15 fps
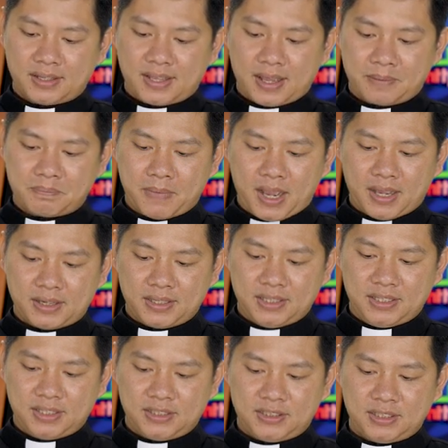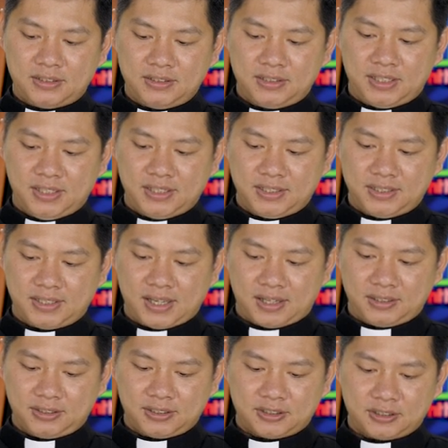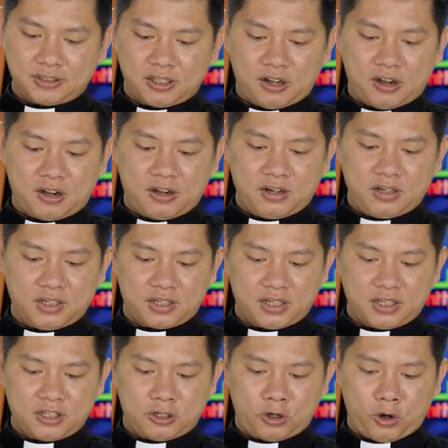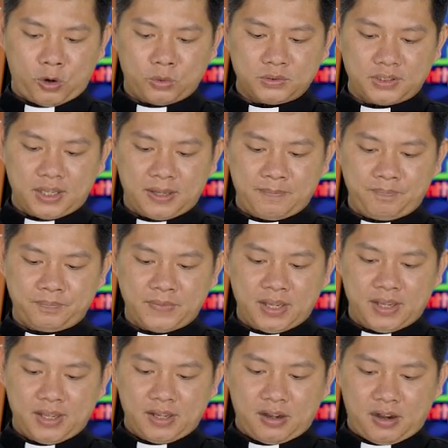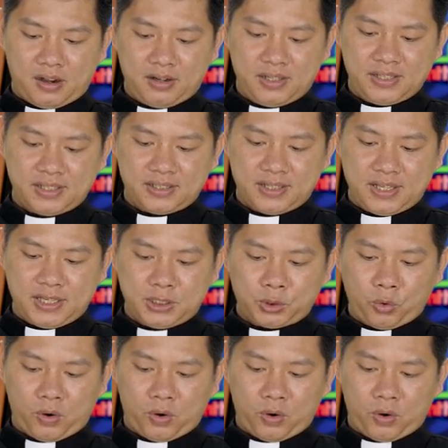Các bạn y chứng kiến cảnh tượng đó rất khổ tâm, họ liền đi